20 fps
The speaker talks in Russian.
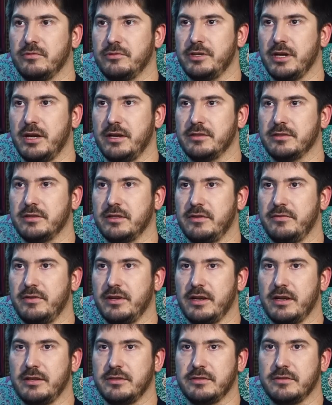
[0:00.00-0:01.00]
Случается
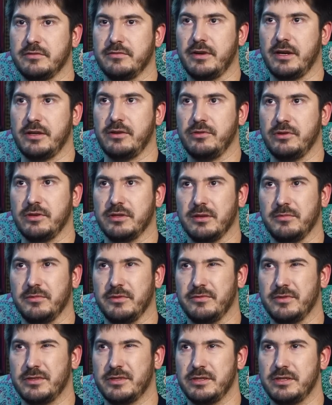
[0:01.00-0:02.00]
реверанс в районе там
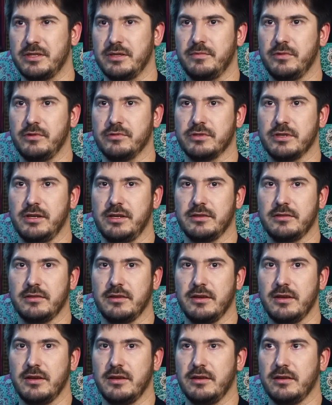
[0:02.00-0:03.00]
20 плюс лет,
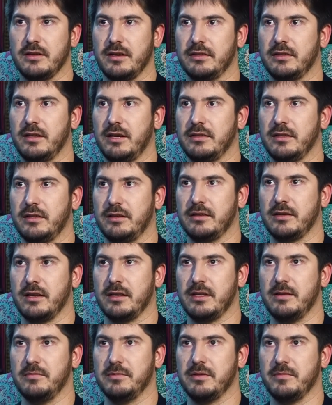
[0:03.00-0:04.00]
когда и надо
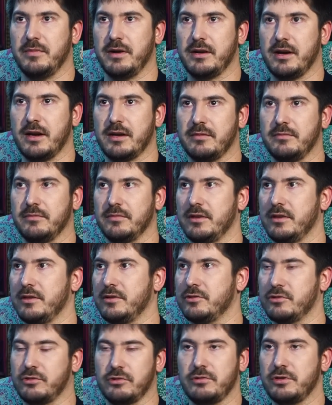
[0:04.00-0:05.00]
каким-то макаром
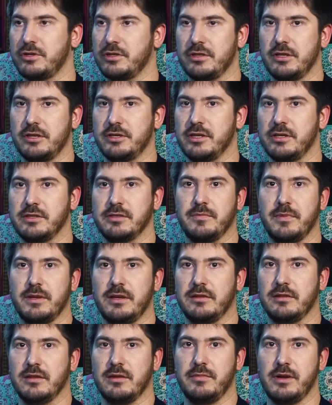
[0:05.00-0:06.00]
срочно начать
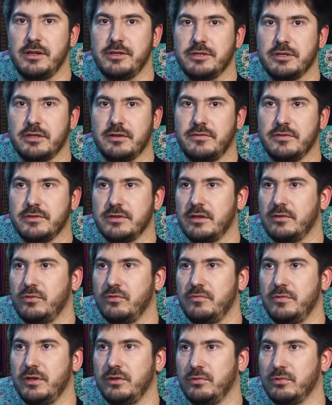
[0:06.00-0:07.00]
смотреть на мальчиков и за
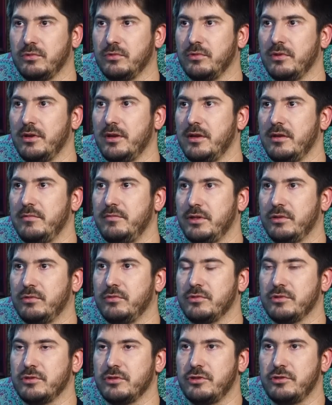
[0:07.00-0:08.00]
одну минуту
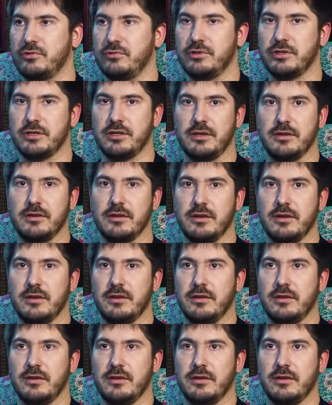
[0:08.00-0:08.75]
метнуться щучкой,